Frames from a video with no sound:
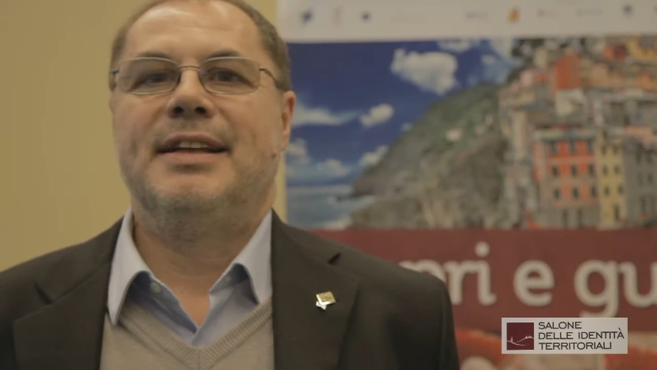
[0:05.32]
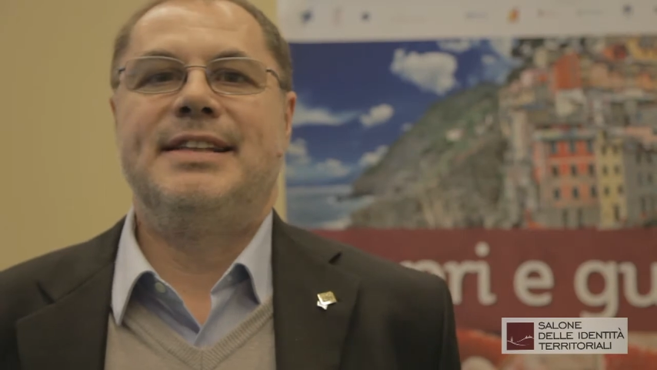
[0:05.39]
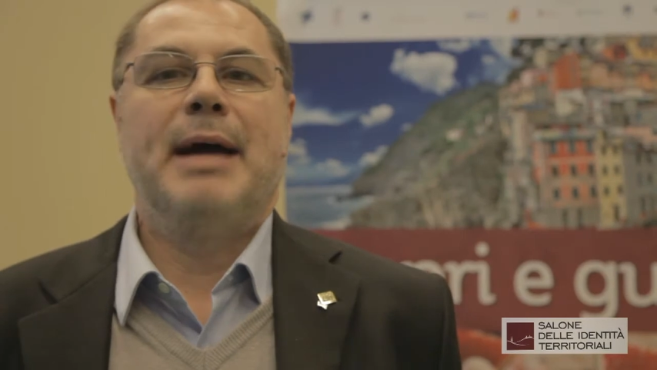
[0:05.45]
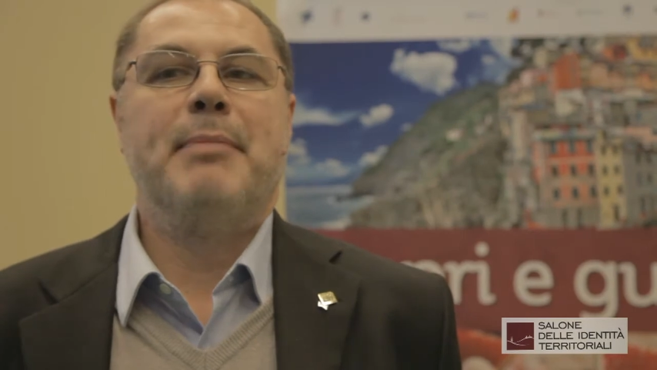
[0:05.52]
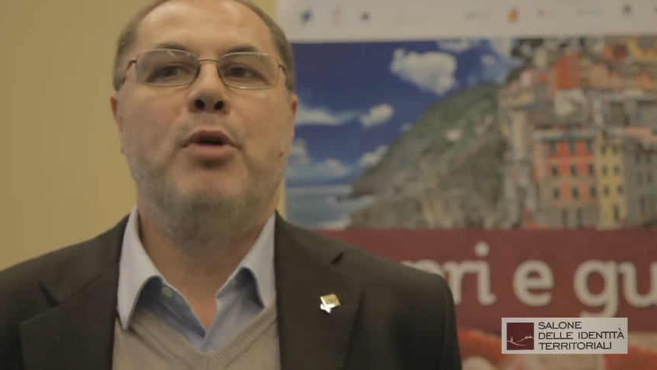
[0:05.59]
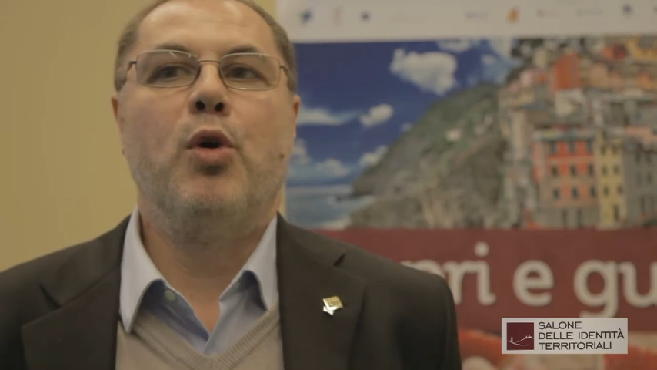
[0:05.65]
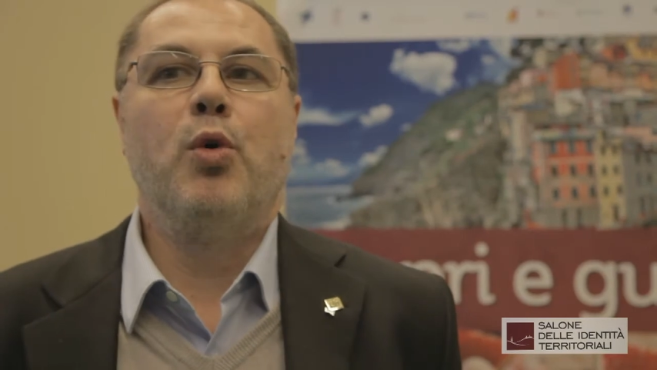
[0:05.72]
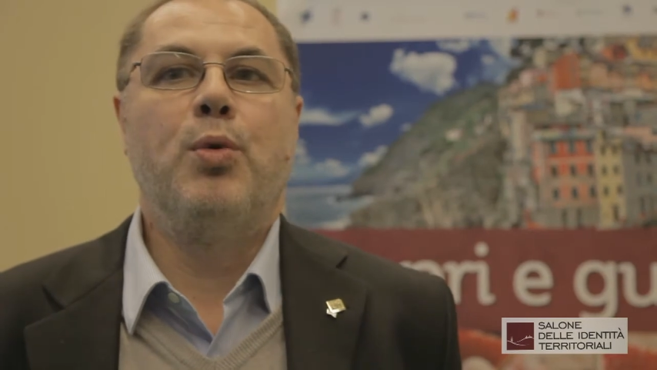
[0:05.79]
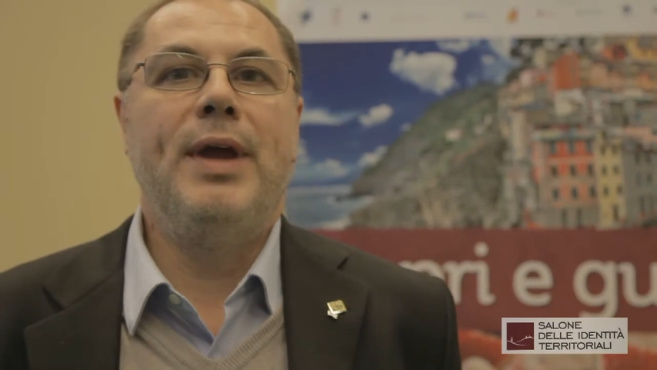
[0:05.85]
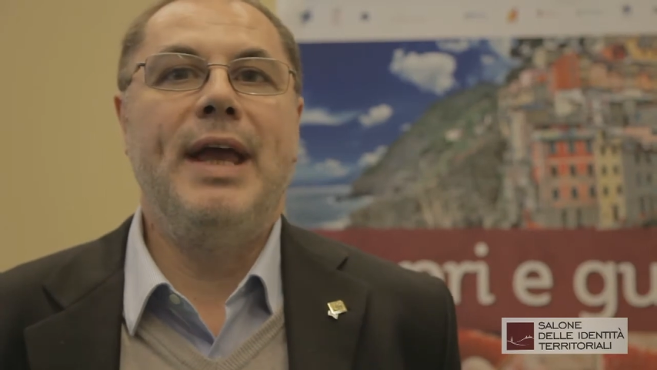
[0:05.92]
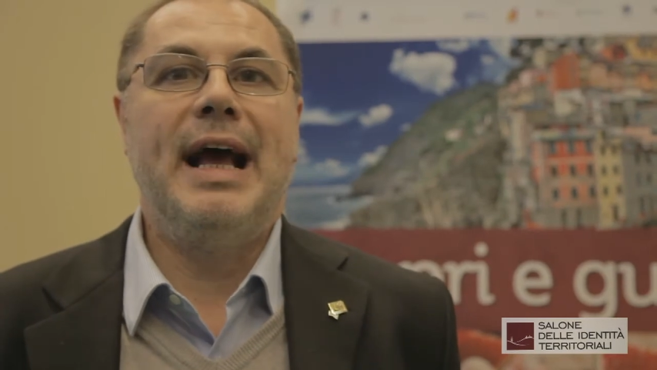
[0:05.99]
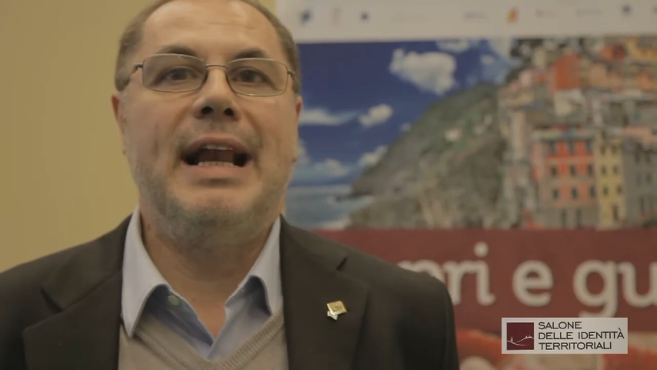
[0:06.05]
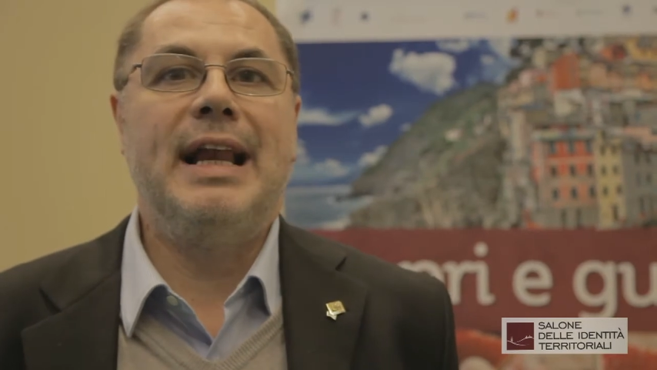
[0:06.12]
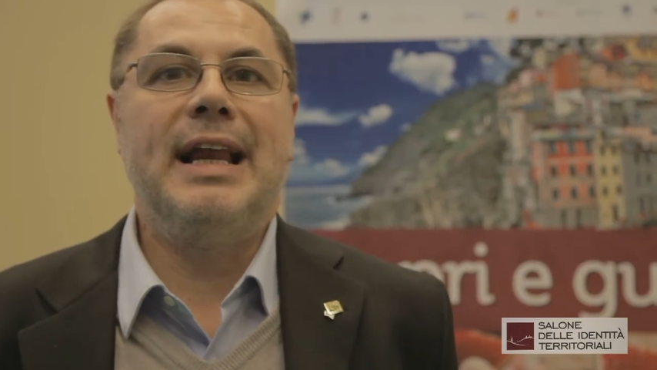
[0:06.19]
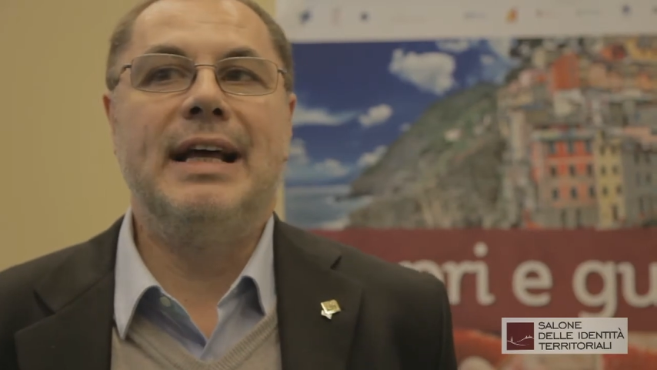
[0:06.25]
Siamo
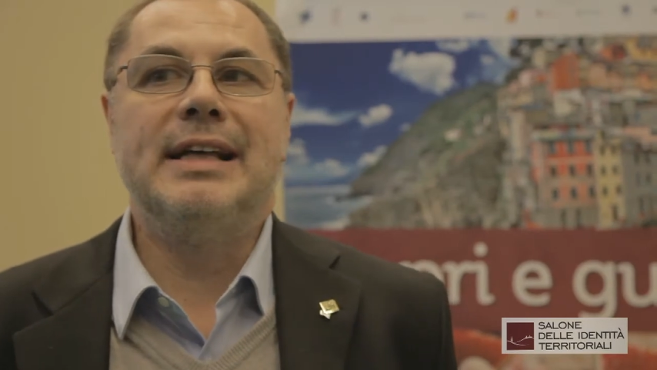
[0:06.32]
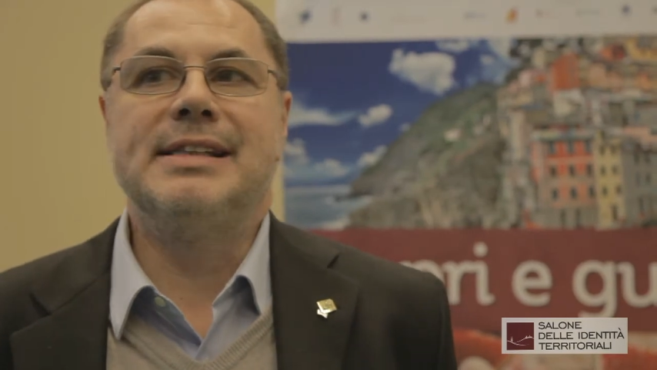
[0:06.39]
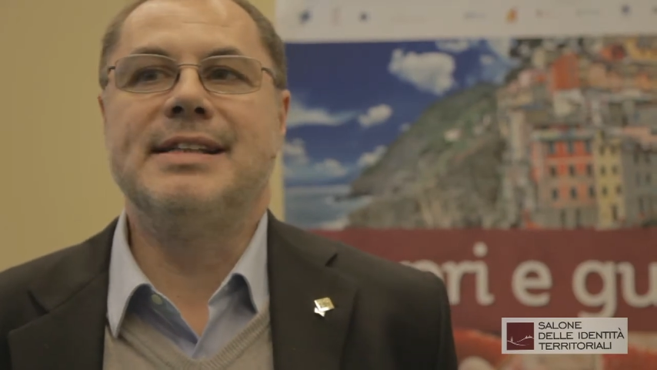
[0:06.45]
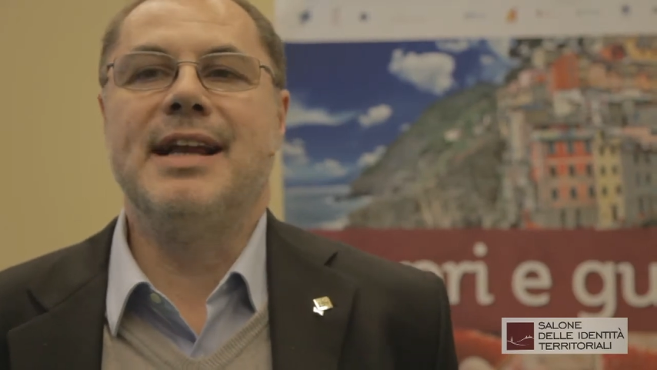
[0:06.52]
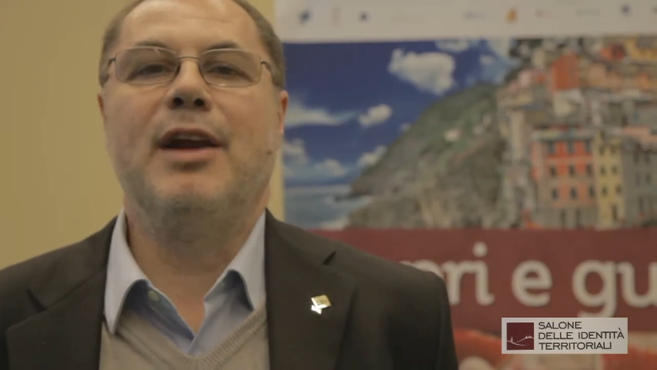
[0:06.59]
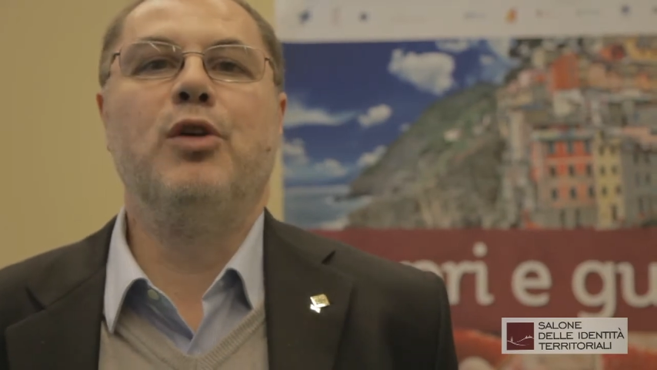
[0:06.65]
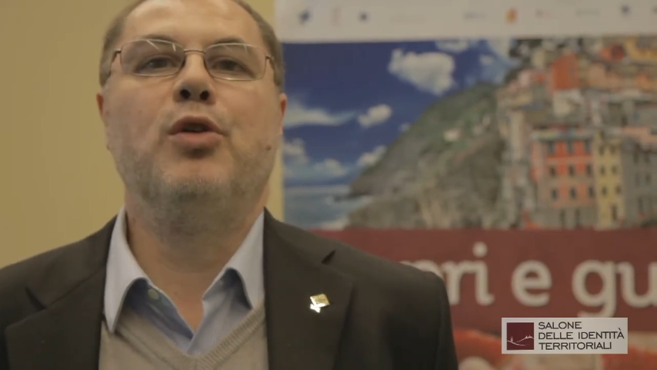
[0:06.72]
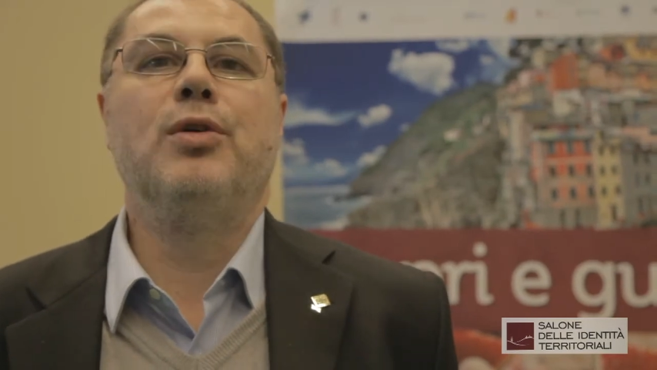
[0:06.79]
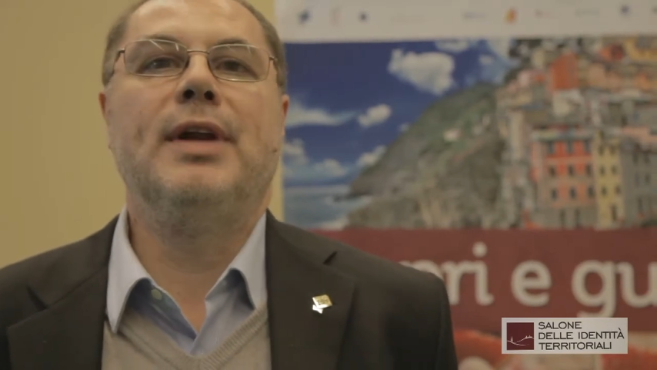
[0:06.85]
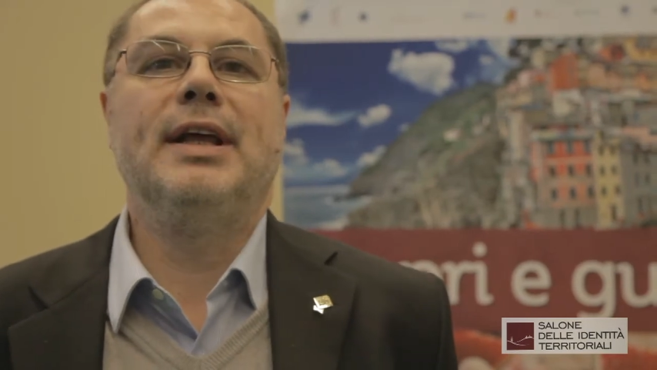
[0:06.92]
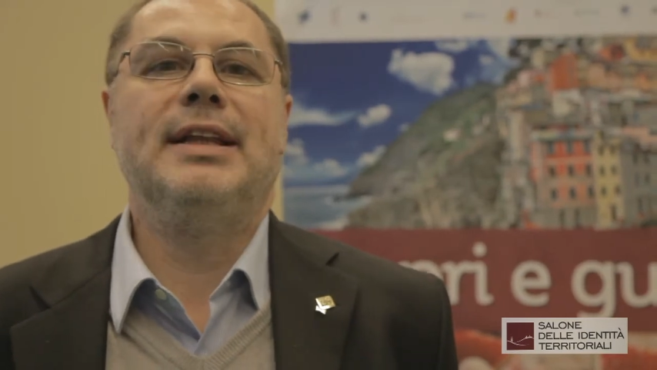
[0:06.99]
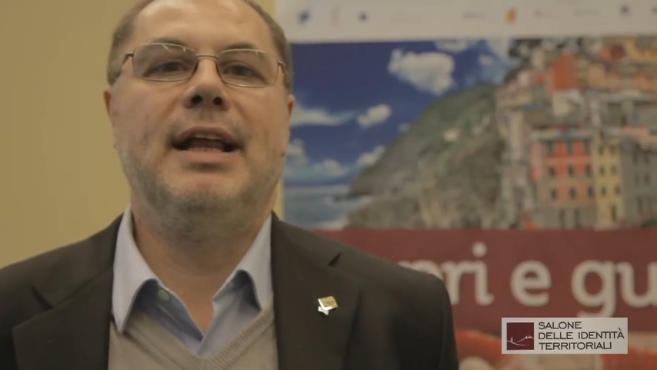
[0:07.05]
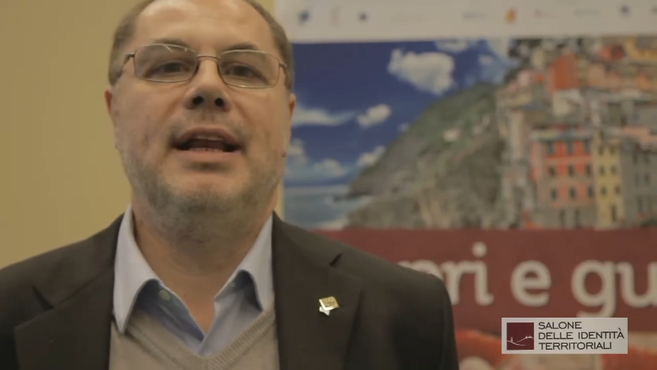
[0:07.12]
qui al Salone